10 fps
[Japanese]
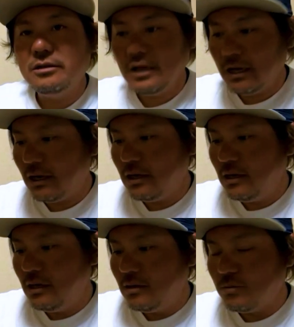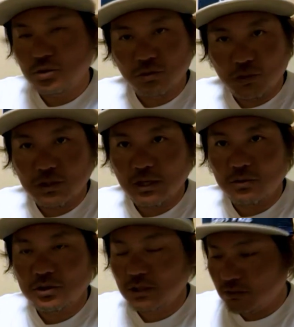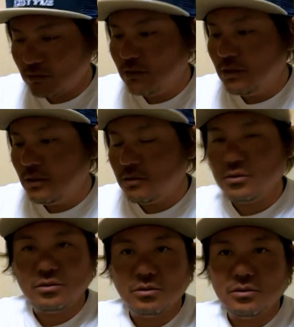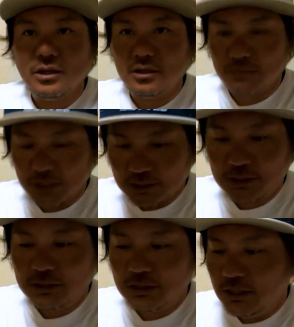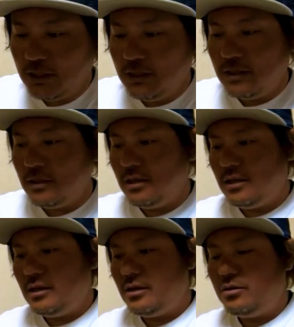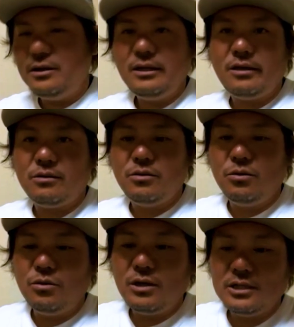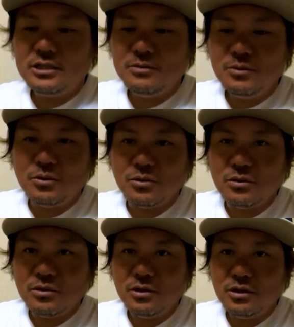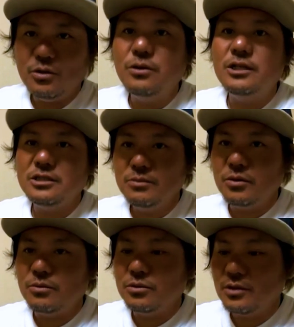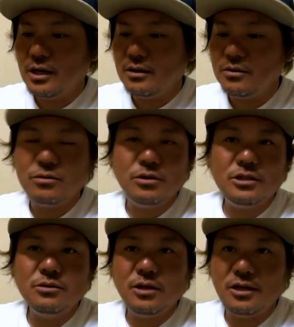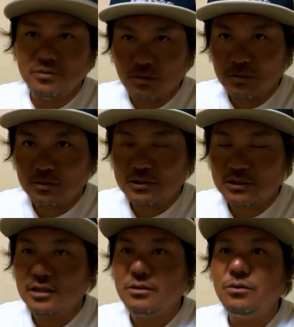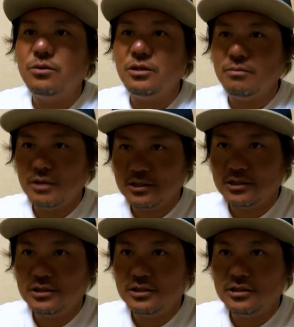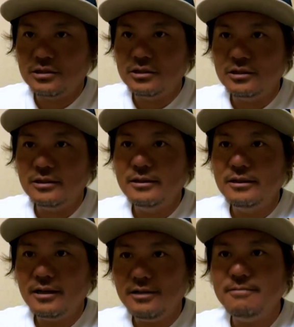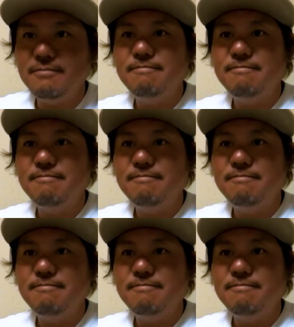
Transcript: が最も対応しているロットとなります。えー、これはね、58も48も僕は61の L を使っております。はい。